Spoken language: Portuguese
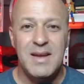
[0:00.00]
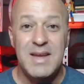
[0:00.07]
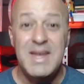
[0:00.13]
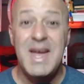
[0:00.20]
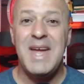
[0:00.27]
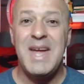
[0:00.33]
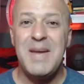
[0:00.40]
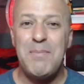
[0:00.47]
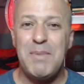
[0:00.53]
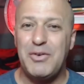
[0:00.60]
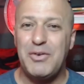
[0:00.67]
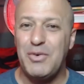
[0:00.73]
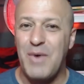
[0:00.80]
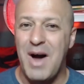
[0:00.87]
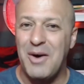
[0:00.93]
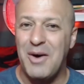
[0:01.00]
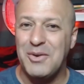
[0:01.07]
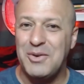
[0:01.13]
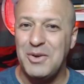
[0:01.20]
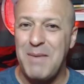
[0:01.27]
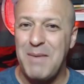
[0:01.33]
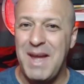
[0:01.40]
E aí, pessoal,
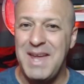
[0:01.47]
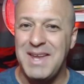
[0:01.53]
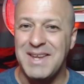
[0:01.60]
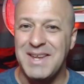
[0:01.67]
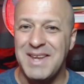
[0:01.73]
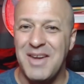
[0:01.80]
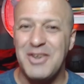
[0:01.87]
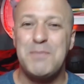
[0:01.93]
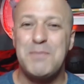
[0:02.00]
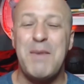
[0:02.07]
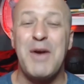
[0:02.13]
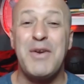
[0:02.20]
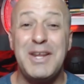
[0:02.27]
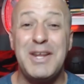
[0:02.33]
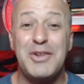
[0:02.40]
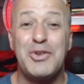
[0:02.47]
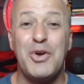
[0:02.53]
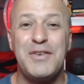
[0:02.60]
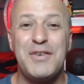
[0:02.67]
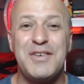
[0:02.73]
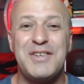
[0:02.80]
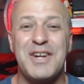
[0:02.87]
tudo bem? Eu espero que
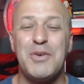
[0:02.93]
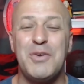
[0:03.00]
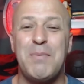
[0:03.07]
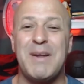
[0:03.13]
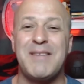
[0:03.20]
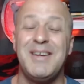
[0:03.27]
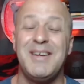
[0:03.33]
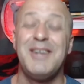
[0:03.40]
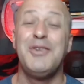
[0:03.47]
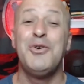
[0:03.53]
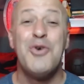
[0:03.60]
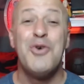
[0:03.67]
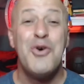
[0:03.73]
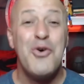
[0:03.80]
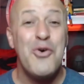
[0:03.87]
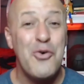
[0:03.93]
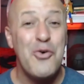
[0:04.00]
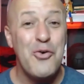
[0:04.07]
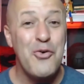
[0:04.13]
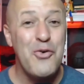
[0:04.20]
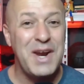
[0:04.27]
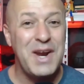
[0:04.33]
todos estejam passando
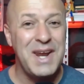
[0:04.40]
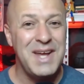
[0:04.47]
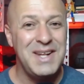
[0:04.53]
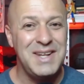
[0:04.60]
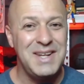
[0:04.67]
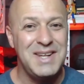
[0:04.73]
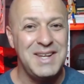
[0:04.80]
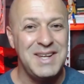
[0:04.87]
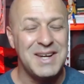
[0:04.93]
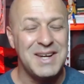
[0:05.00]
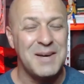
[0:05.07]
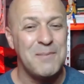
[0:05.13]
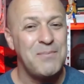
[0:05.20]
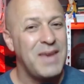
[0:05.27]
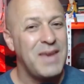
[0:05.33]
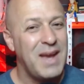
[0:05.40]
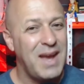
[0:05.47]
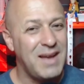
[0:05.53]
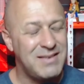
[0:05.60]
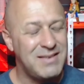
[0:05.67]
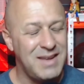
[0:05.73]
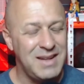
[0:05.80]
um grande dia.
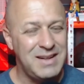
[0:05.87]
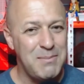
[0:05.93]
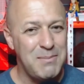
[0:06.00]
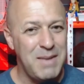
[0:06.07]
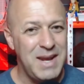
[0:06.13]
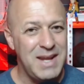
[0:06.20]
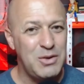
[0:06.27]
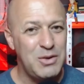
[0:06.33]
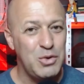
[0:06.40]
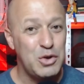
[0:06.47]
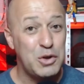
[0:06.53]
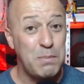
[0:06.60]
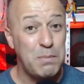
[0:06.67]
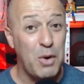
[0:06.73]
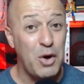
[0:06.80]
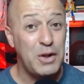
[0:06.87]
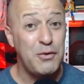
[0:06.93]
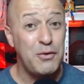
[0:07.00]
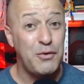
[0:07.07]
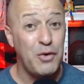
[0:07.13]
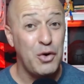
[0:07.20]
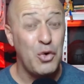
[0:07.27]
Recentemente, o esporte
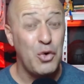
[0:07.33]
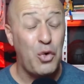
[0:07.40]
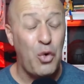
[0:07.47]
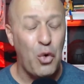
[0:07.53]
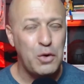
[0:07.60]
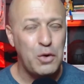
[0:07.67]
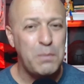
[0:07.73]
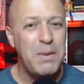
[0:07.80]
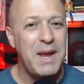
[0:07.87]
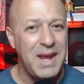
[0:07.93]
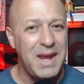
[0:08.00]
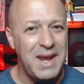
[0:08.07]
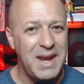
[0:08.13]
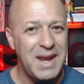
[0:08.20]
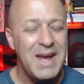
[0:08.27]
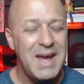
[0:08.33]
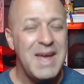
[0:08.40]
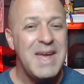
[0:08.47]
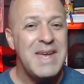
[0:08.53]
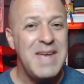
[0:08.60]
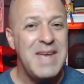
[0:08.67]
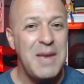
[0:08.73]
foi no Couto Pereira
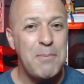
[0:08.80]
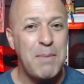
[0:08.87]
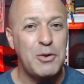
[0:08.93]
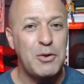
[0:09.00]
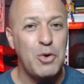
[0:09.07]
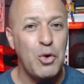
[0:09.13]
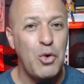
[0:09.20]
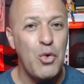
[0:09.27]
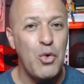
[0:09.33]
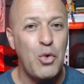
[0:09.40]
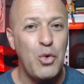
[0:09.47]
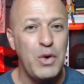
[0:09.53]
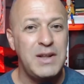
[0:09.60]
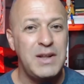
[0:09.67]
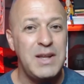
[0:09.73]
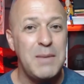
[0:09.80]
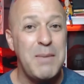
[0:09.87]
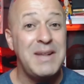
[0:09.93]
e empatou com o Curitiba em